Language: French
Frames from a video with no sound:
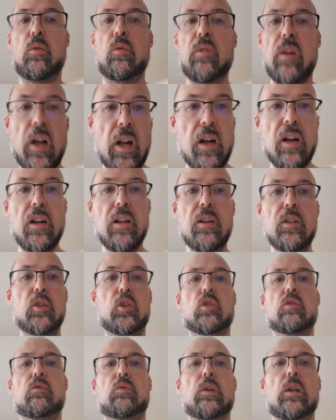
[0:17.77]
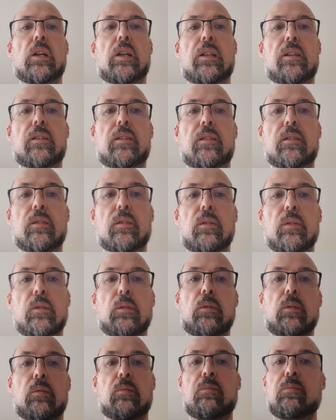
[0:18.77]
nouvelle, je vous la laisse euh,